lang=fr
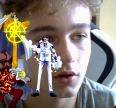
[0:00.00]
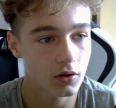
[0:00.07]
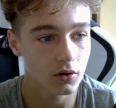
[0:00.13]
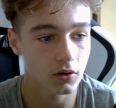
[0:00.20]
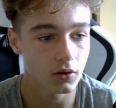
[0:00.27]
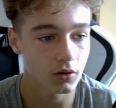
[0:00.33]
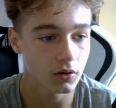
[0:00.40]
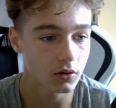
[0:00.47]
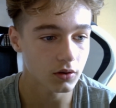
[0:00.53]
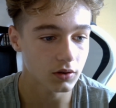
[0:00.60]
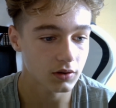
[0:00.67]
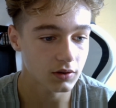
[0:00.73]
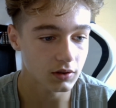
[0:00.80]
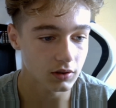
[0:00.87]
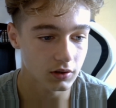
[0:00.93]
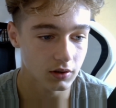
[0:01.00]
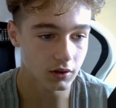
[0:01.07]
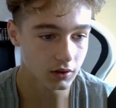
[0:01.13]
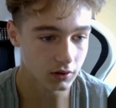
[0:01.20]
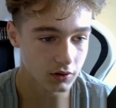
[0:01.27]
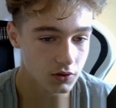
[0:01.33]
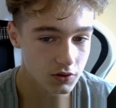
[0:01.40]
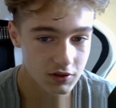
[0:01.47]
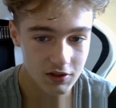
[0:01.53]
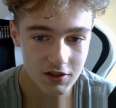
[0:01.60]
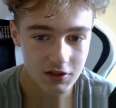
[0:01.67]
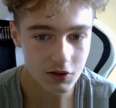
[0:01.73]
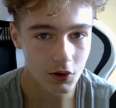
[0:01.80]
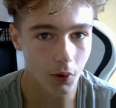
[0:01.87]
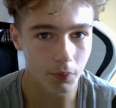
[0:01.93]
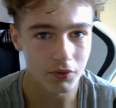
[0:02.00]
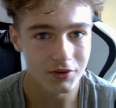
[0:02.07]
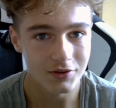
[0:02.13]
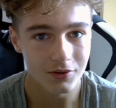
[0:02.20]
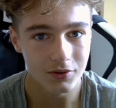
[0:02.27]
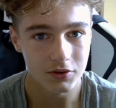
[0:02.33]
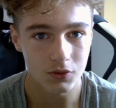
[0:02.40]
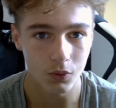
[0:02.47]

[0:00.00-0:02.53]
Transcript: euh, euh, qui, utilisent leur puissance.